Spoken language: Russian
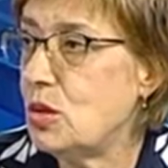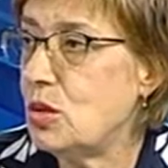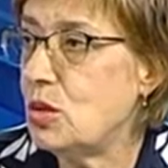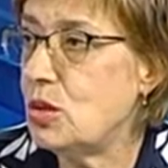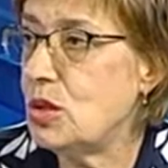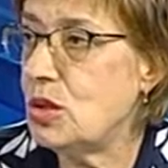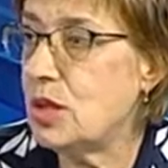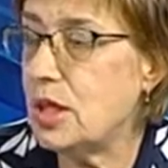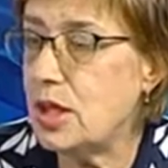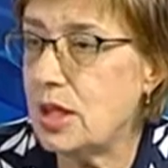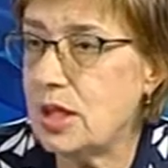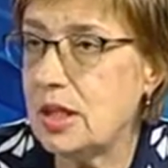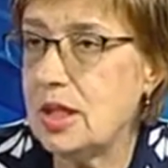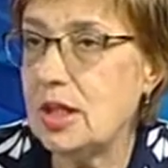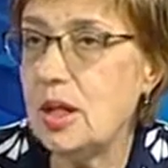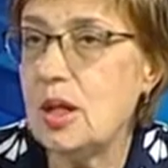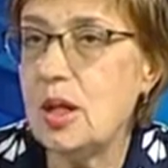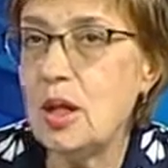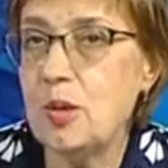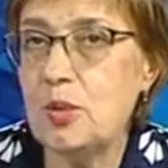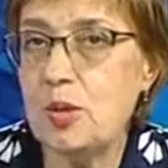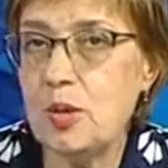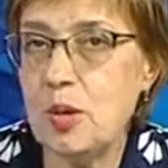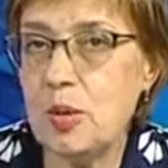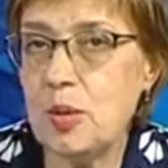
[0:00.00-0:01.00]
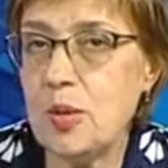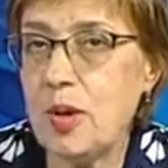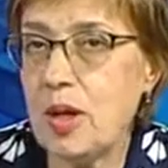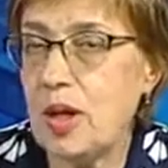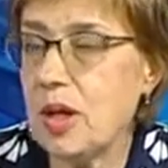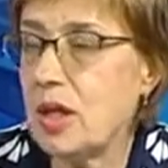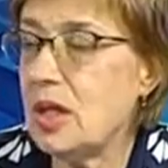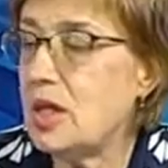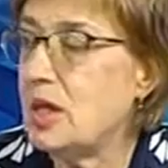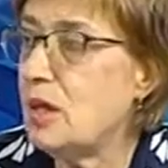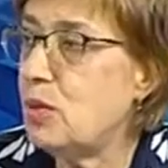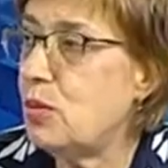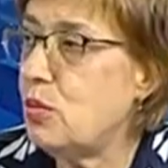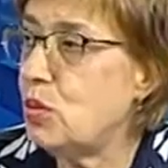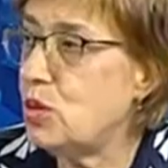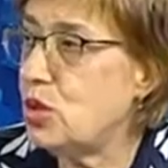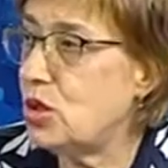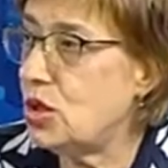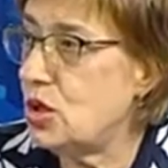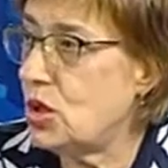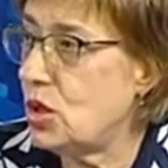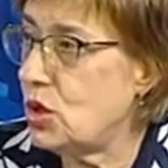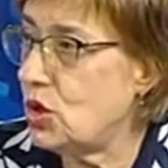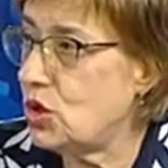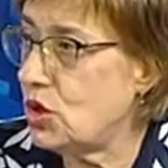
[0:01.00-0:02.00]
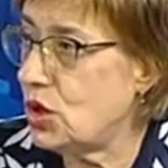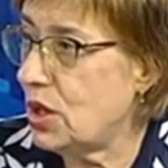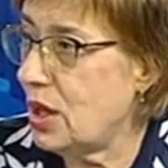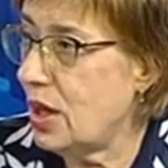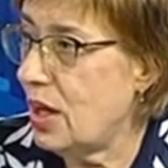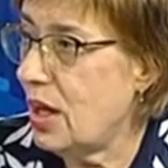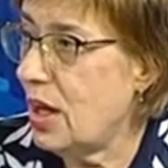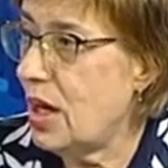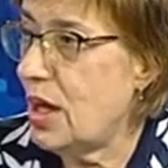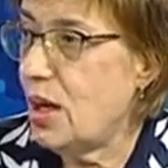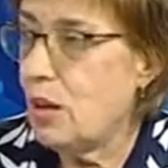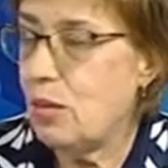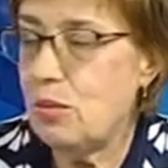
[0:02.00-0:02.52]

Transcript: То есть это препараты-пустышки.